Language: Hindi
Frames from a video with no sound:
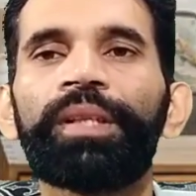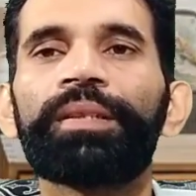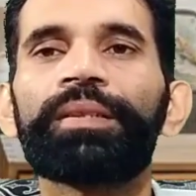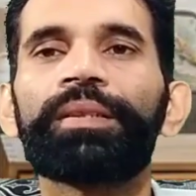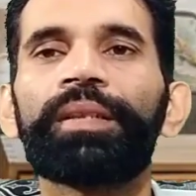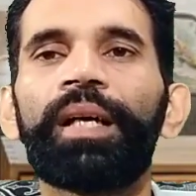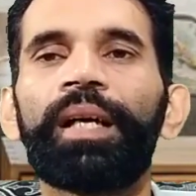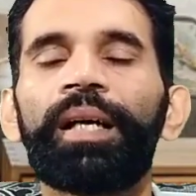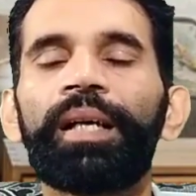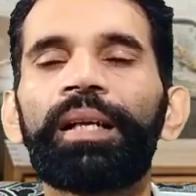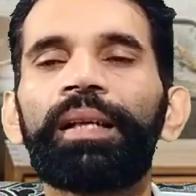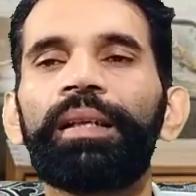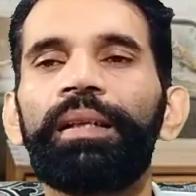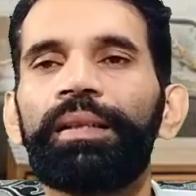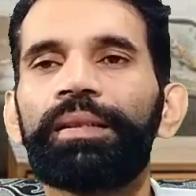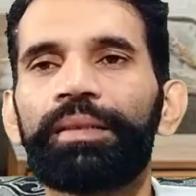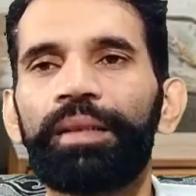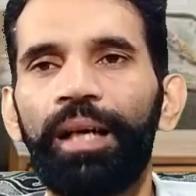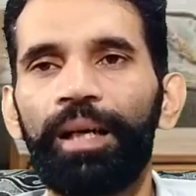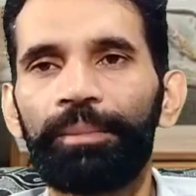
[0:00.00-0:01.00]
सहर रिंद
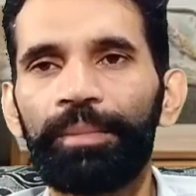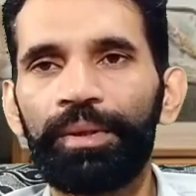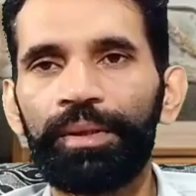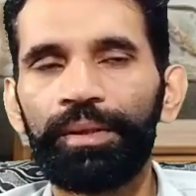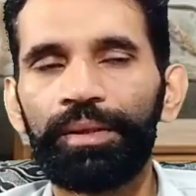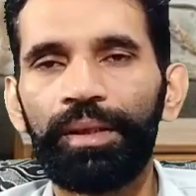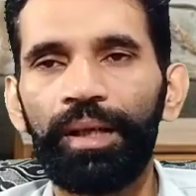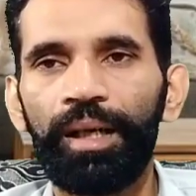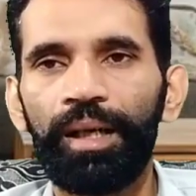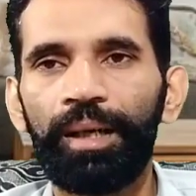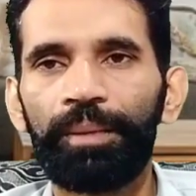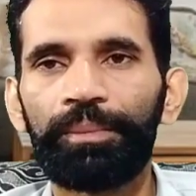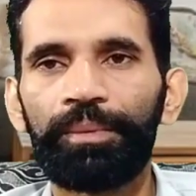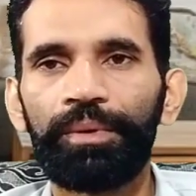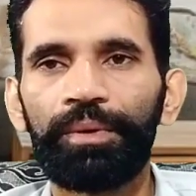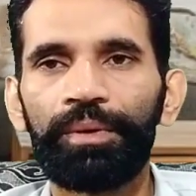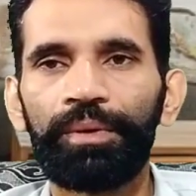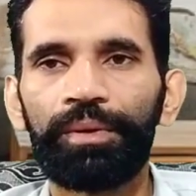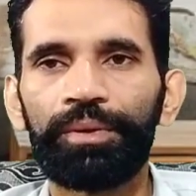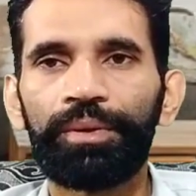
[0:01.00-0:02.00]
साहब
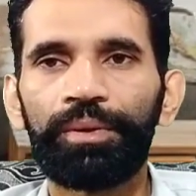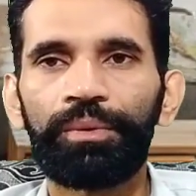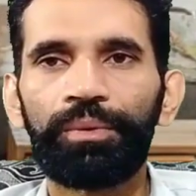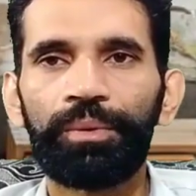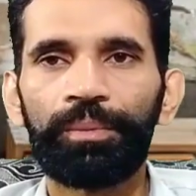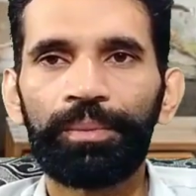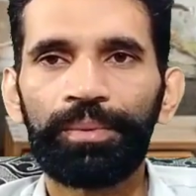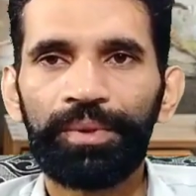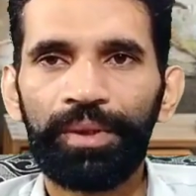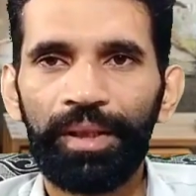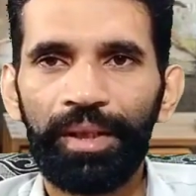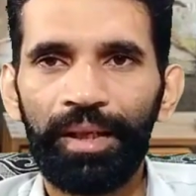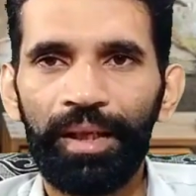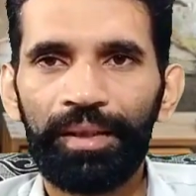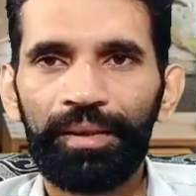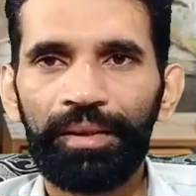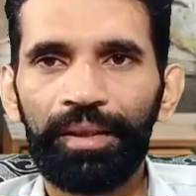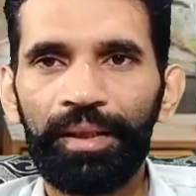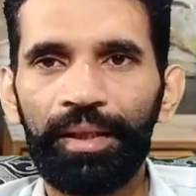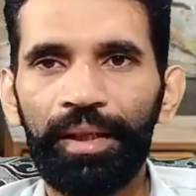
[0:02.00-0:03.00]
आपको यूट्यूब
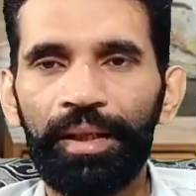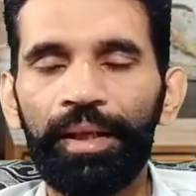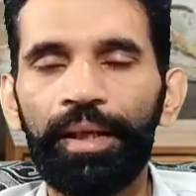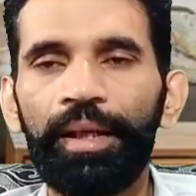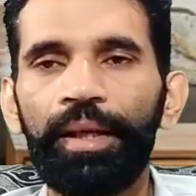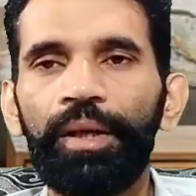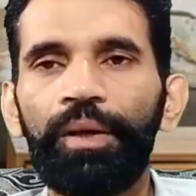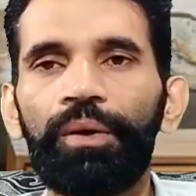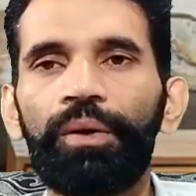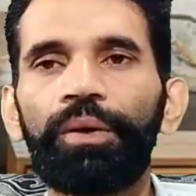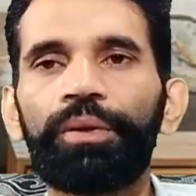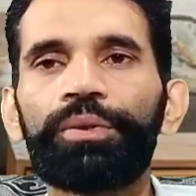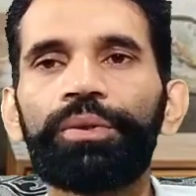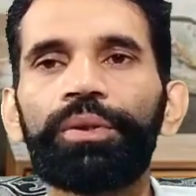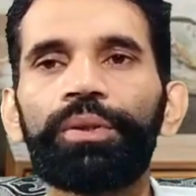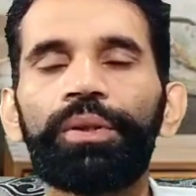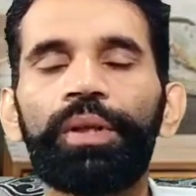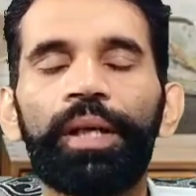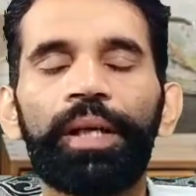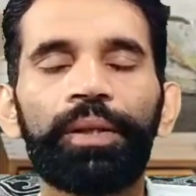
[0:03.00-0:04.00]
सिखाते हैं और
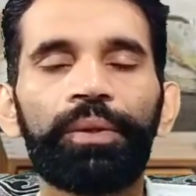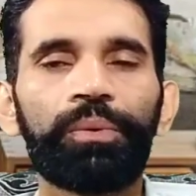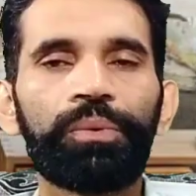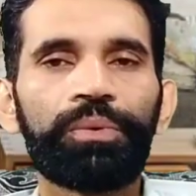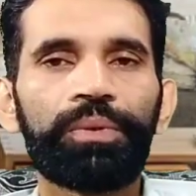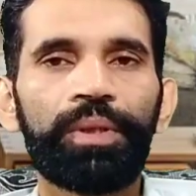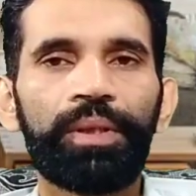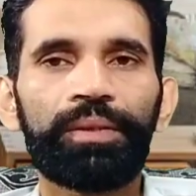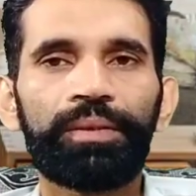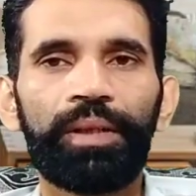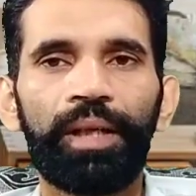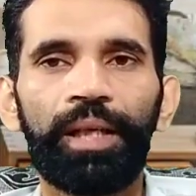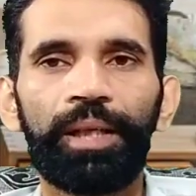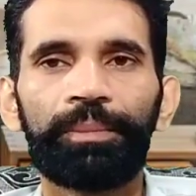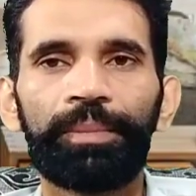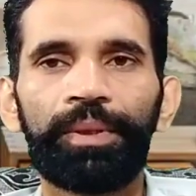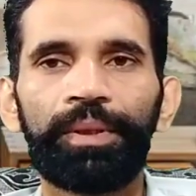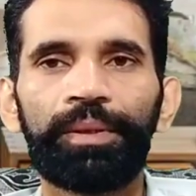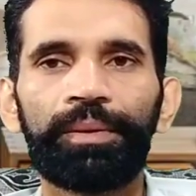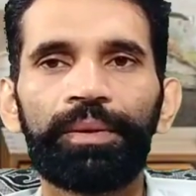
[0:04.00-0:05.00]
जो हैं दूसरे
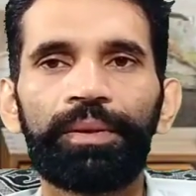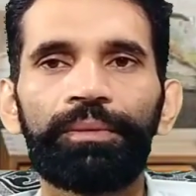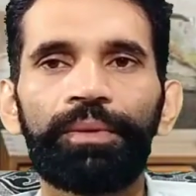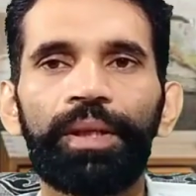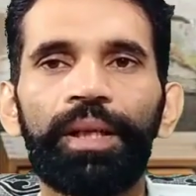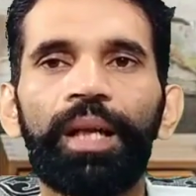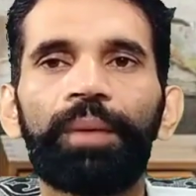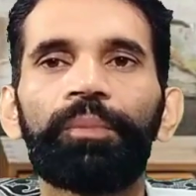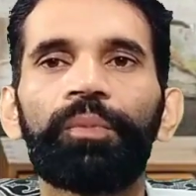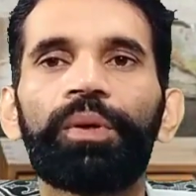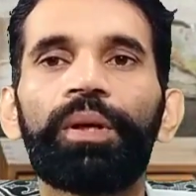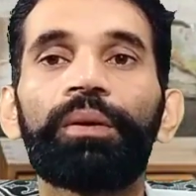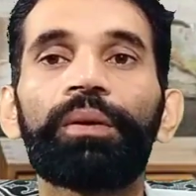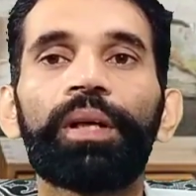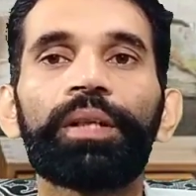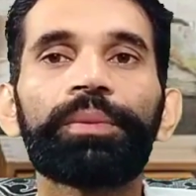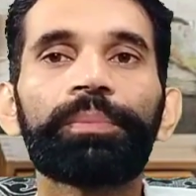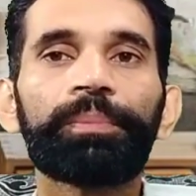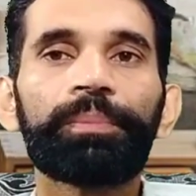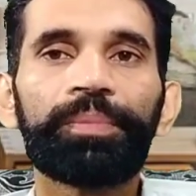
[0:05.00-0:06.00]
साहिब वेला मुंडा
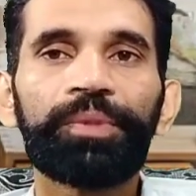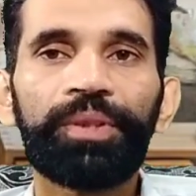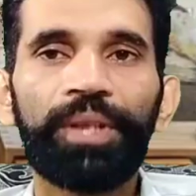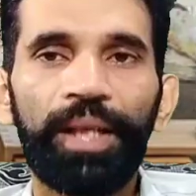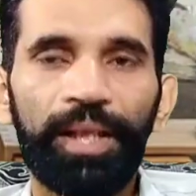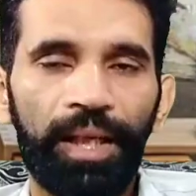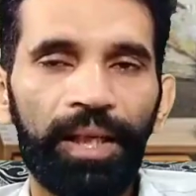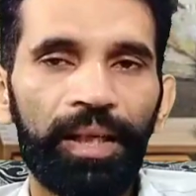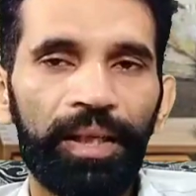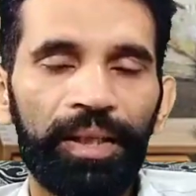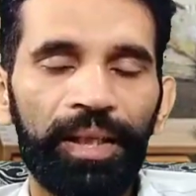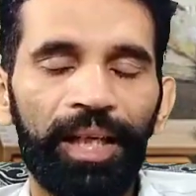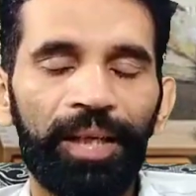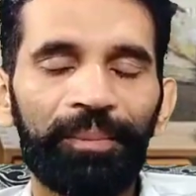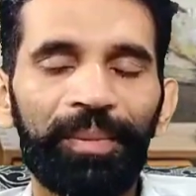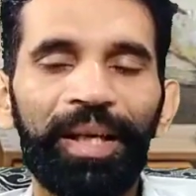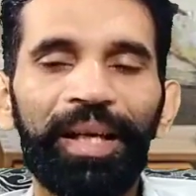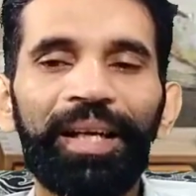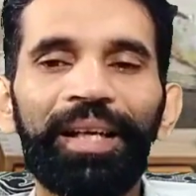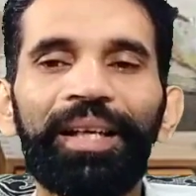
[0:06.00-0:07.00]
उनका चैनल का
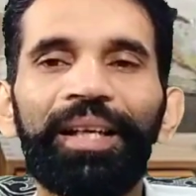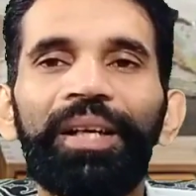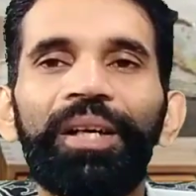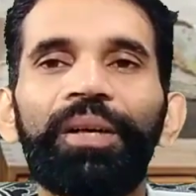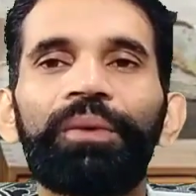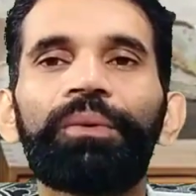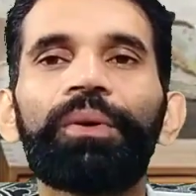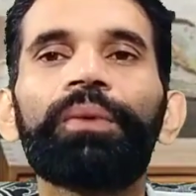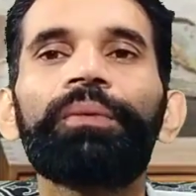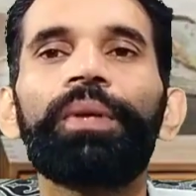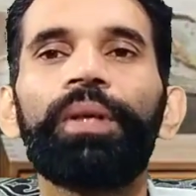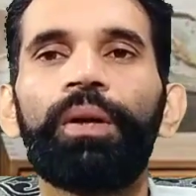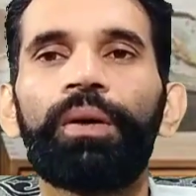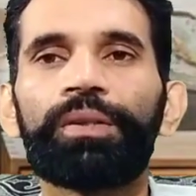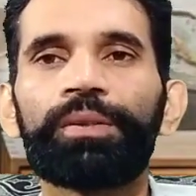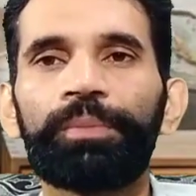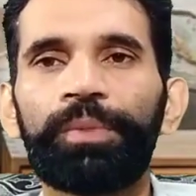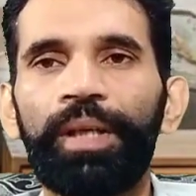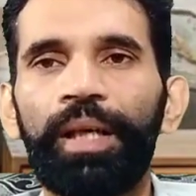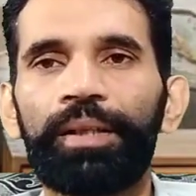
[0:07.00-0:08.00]
नाम है वो
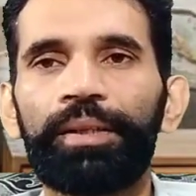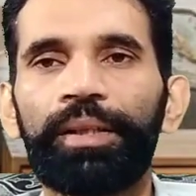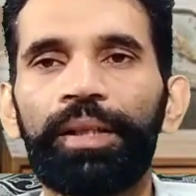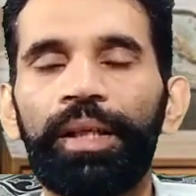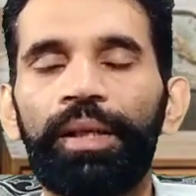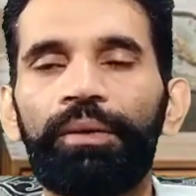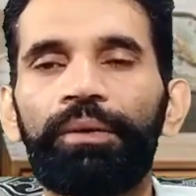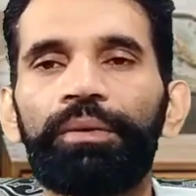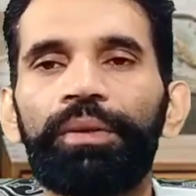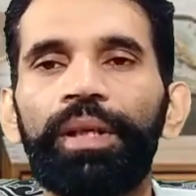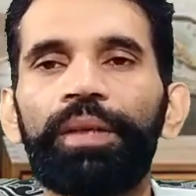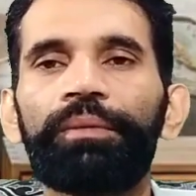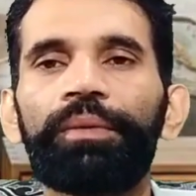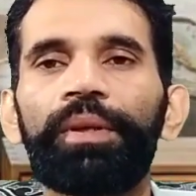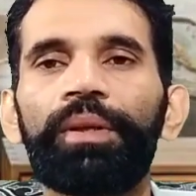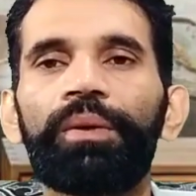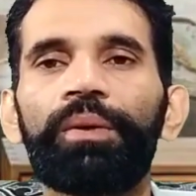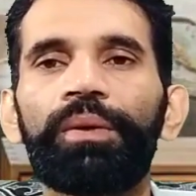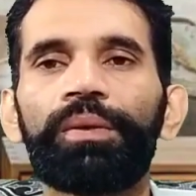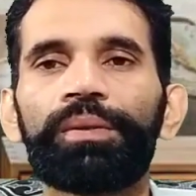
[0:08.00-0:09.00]
वीलॉग्स बनाते हैं और उनके
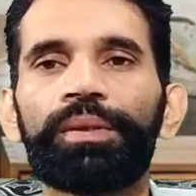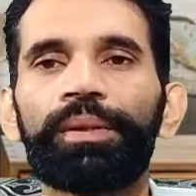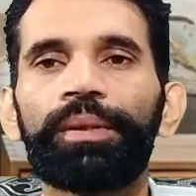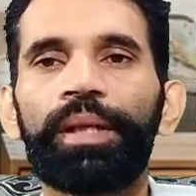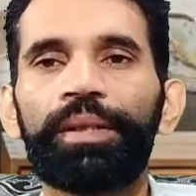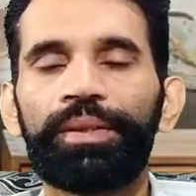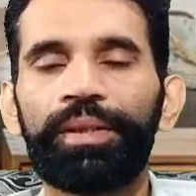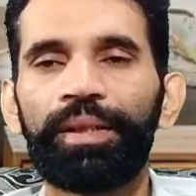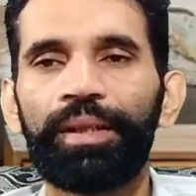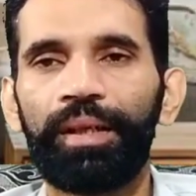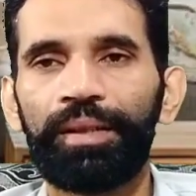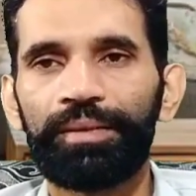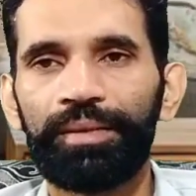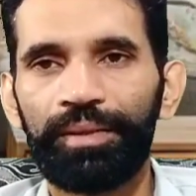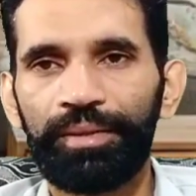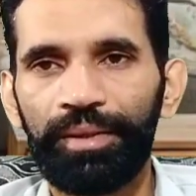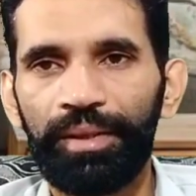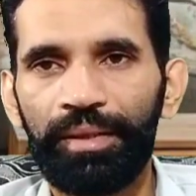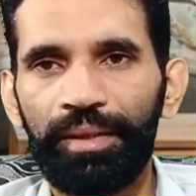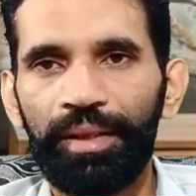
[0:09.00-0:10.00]
वीलॉग्स अच्छे खासे
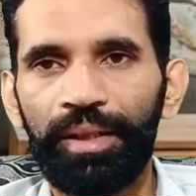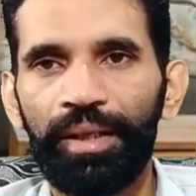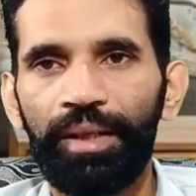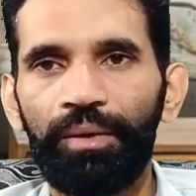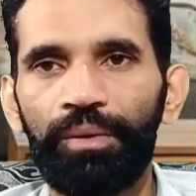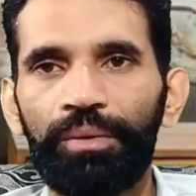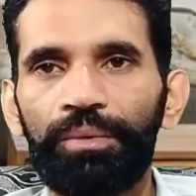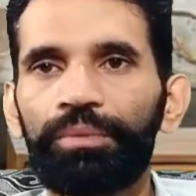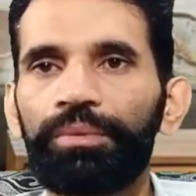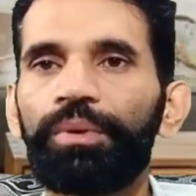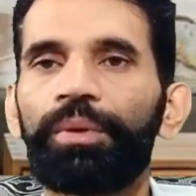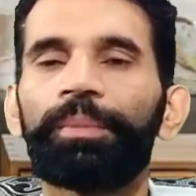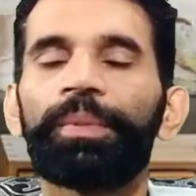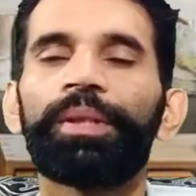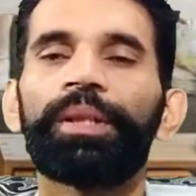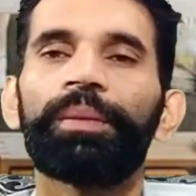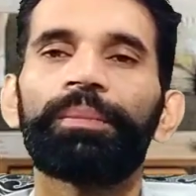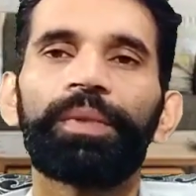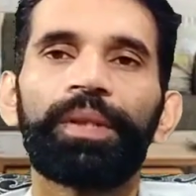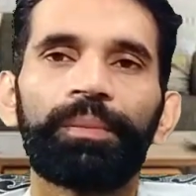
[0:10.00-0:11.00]
चल रहे हैं और उनको भी
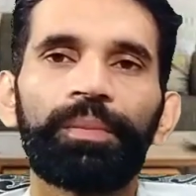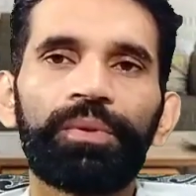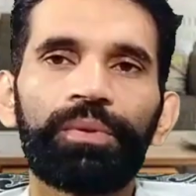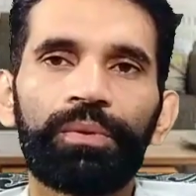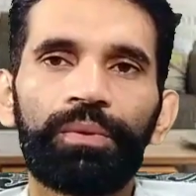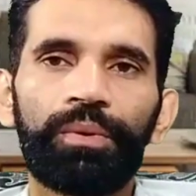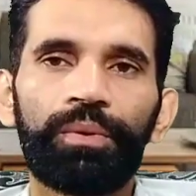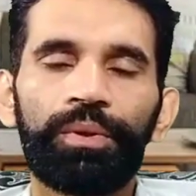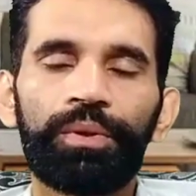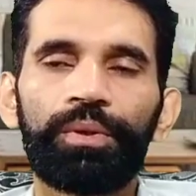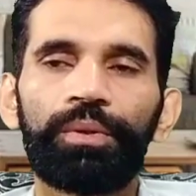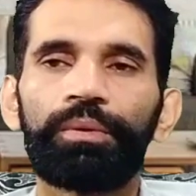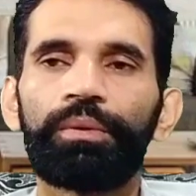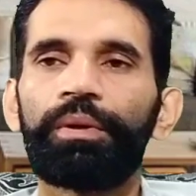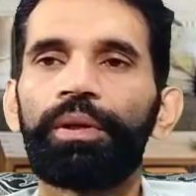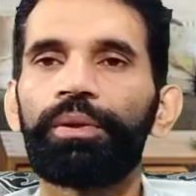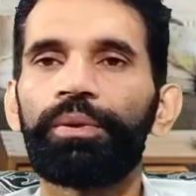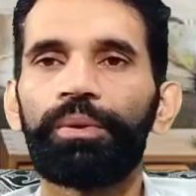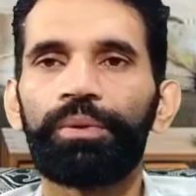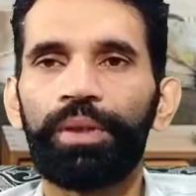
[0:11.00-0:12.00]
धमकी मसूल हुई तो
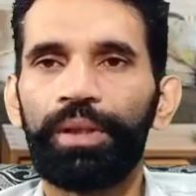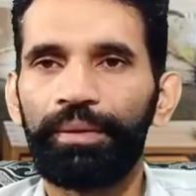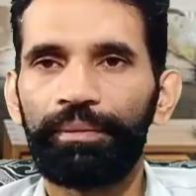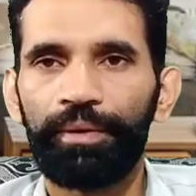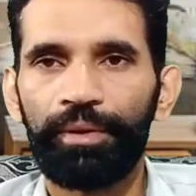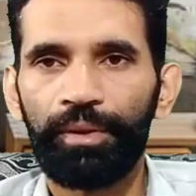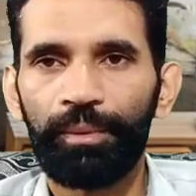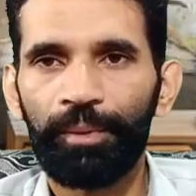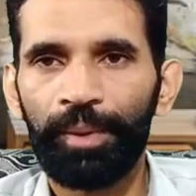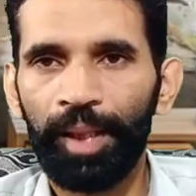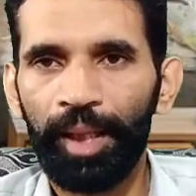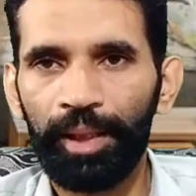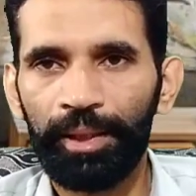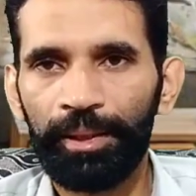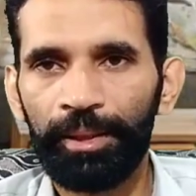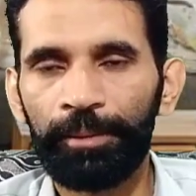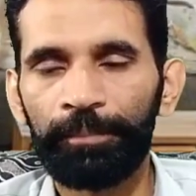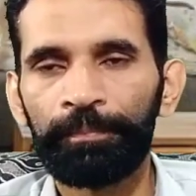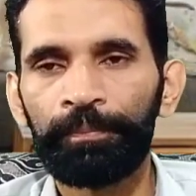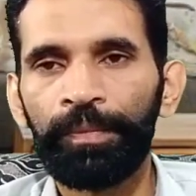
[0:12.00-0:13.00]
उन्होंने दो तीन वीडियो बना दी